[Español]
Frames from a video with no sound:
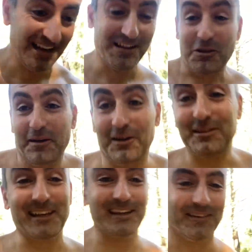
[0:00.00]
Todavía no lo
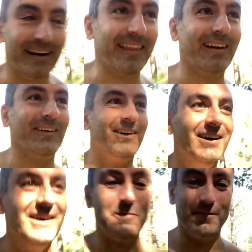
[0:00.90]
sé si lo van a hacer o no,
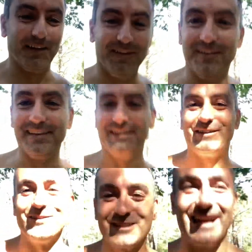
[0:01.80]
pero de momento
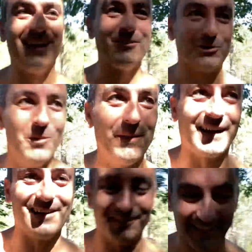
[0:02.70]
todos callados como
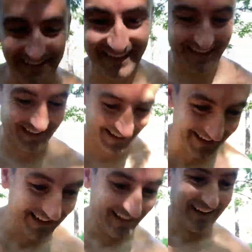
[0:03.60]
perras, ¿verdad?
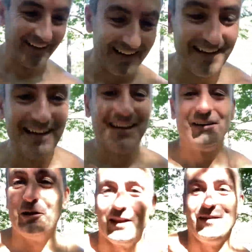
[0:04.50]

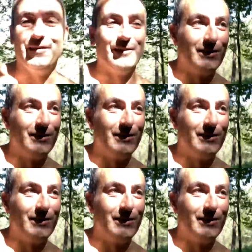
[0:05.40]
No he recibido